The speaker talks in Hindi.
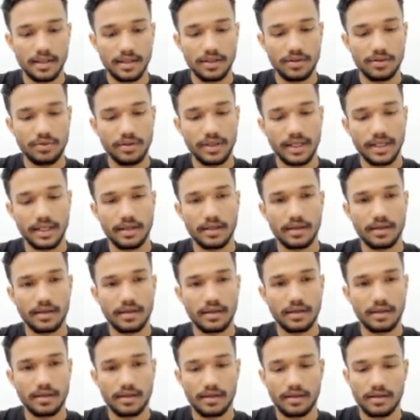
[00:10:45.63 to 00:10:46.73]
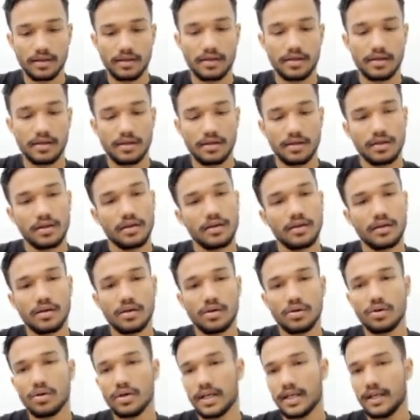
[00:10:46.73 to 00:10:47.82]
न्यू एरे
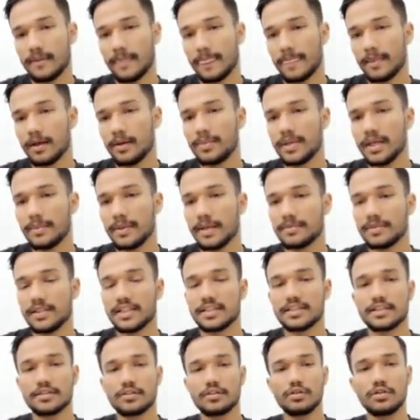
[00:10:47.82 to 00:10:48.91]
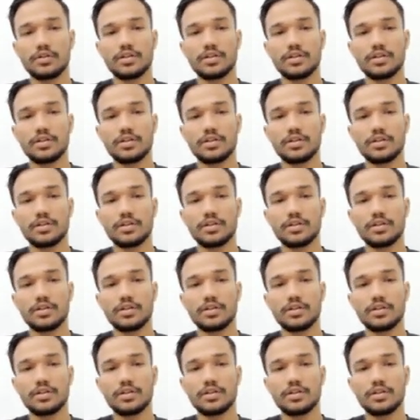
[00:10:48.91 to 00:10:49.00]
ओके तो अब यहाँ पे आप देख सकते